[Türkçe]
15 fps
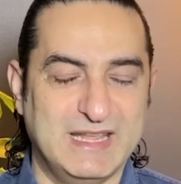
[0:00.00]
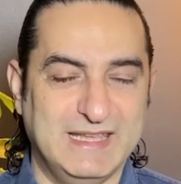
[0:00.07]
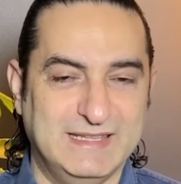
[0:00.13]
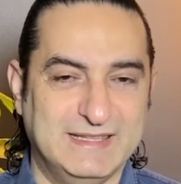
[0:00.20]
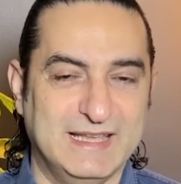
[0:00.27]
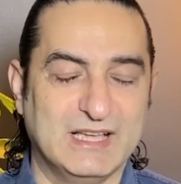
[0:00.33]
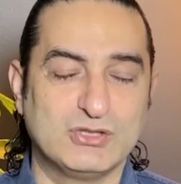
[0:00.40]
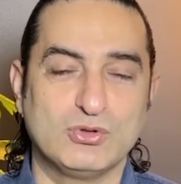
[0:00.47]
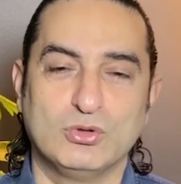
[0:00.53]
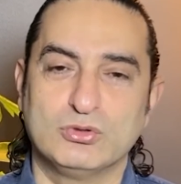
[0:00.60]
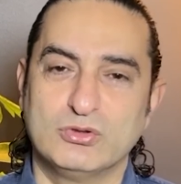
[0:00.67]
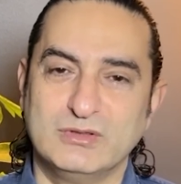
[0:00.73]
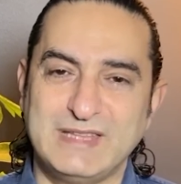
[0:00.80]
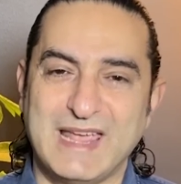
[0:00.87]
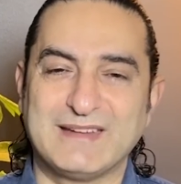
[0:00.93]
ihtiyacı
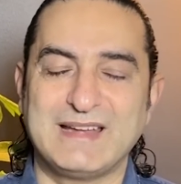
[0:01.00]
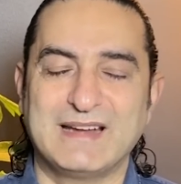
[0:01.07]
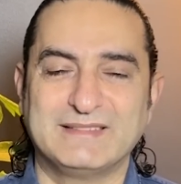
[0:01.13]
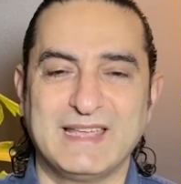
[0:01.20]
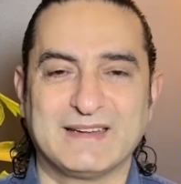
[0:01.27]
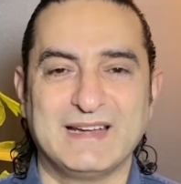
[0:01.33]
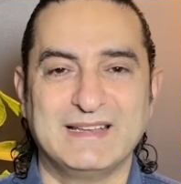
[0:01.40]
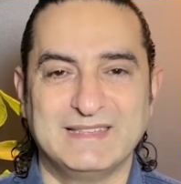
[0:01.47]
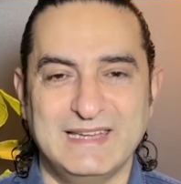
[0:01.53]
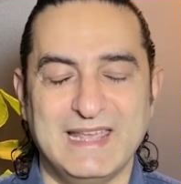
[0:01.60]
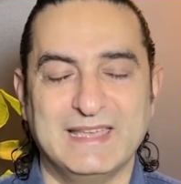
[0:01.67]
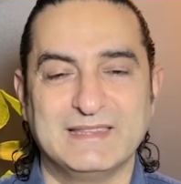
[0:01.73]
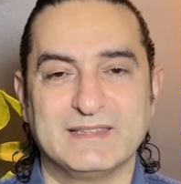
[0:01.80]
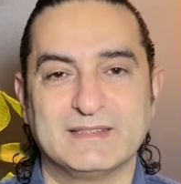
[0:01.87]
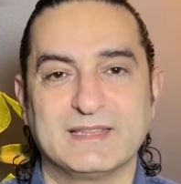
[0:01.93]
olduğunu tekrar tekrar dile
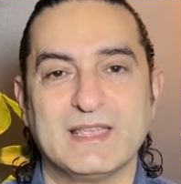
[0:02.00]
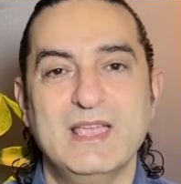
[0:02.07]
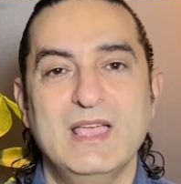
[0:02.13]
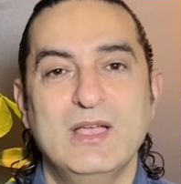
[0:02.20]
getirdik.